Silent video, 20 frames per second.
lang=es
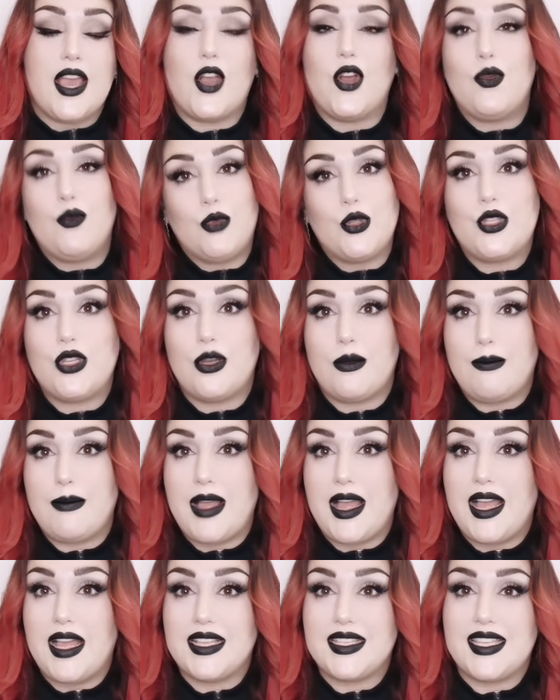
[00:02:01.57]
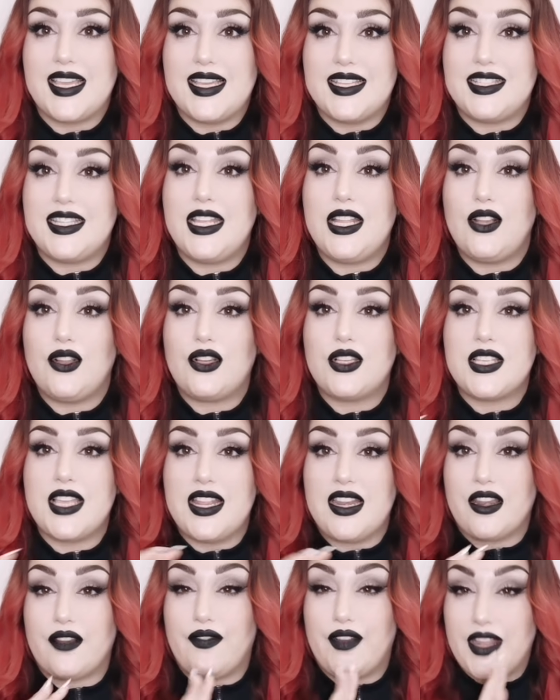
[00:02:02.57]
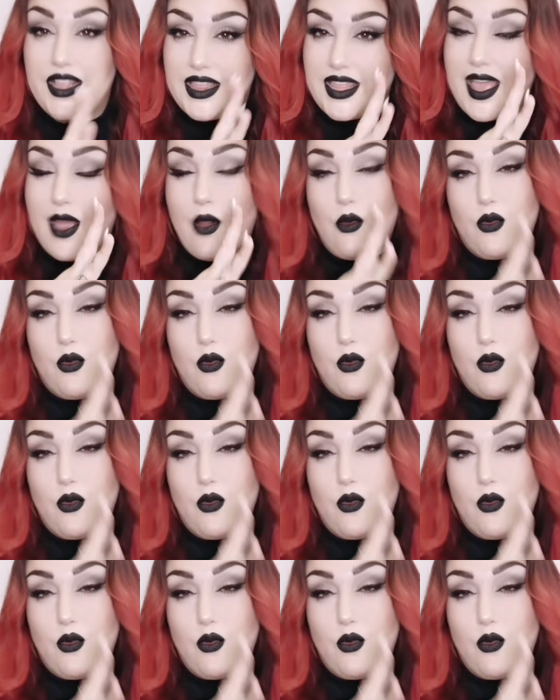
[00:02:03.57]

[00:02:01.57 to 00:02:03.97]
con muchos más estilos en referente